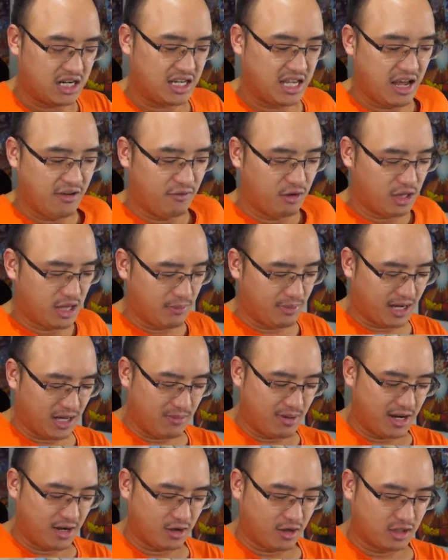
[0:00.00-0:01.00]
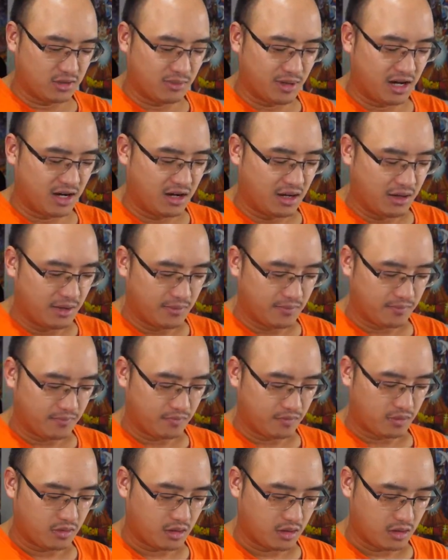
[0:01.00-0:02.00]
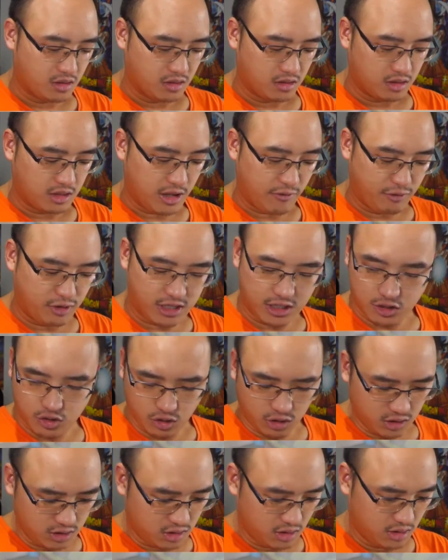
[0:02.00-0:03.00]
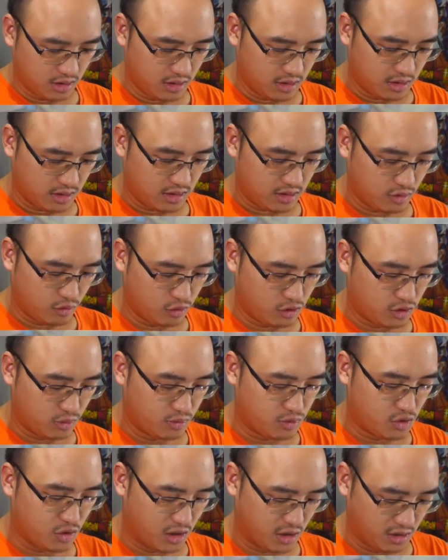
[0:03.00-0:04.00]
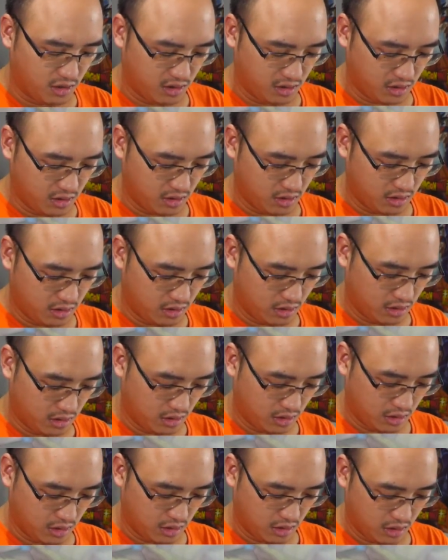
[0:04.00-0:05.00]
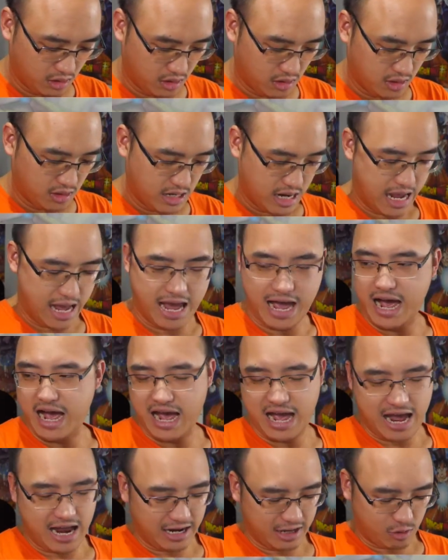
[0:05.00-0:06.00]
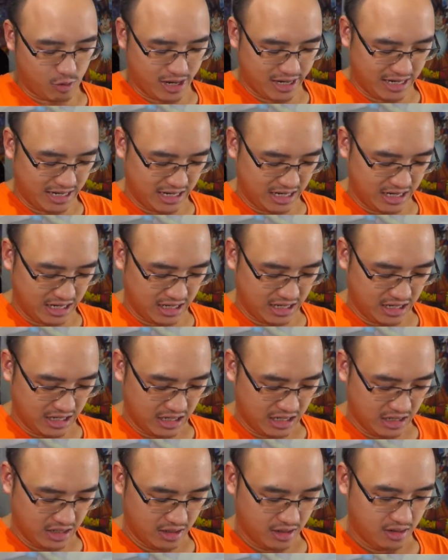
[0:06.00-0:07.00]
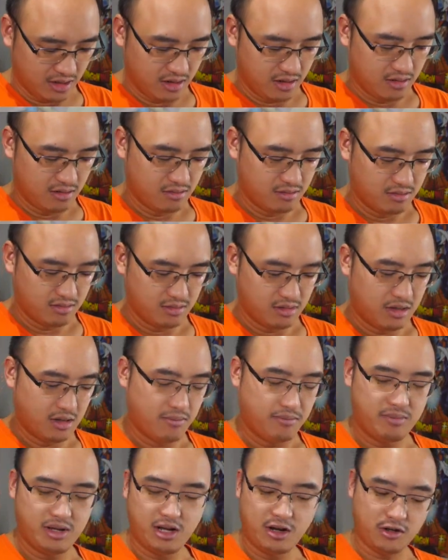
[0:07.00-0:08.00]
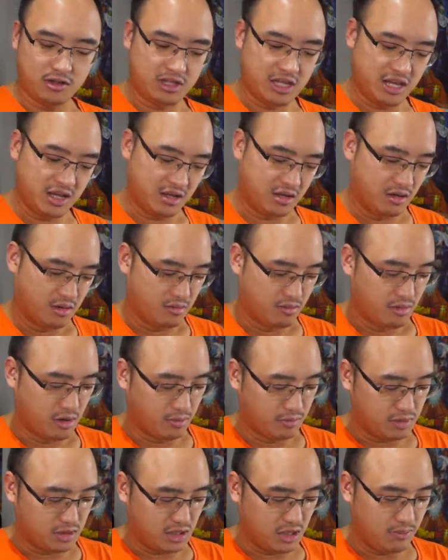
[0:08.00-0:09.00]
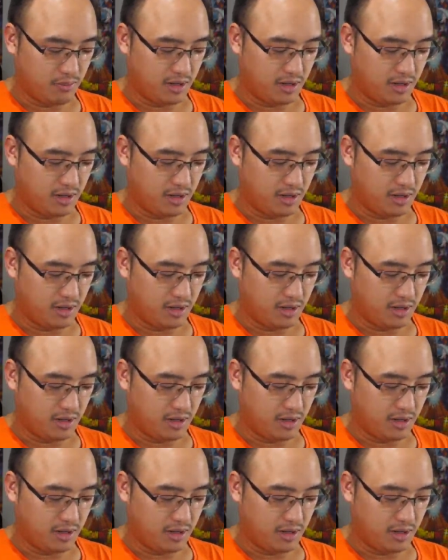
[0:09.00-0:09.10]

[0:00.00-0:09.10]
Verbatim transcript: rien vu qui brille, malheureusement. T'as vu quelque chose? Ou tu me trolls? Ah, Araquanid, mais mon petit